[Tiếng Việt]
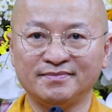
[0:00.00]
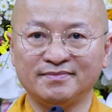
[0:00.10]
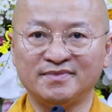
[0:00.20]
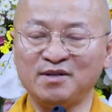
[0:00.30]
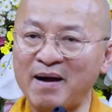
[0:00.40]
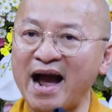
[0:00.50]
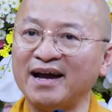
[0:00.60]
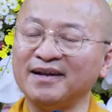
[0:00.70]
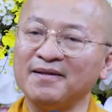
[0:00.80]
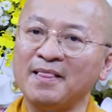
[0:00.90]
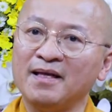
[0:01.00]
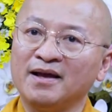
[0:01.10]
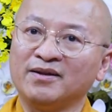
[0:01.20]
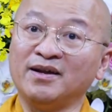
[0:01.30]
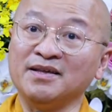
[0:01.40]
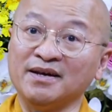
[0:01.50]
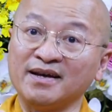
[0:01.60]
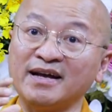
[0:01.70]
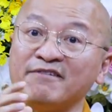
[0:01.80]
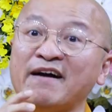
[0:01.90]
Thứ ba đó, đó là những cái
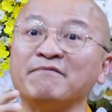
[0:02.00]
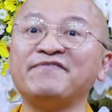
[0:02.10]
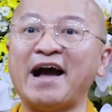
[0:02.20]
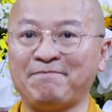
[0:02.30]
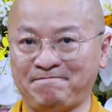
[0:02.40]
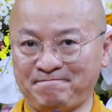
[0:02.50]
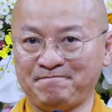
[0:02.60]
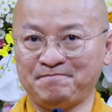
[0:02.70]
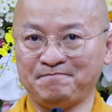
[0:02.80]
nghề phạm pháp.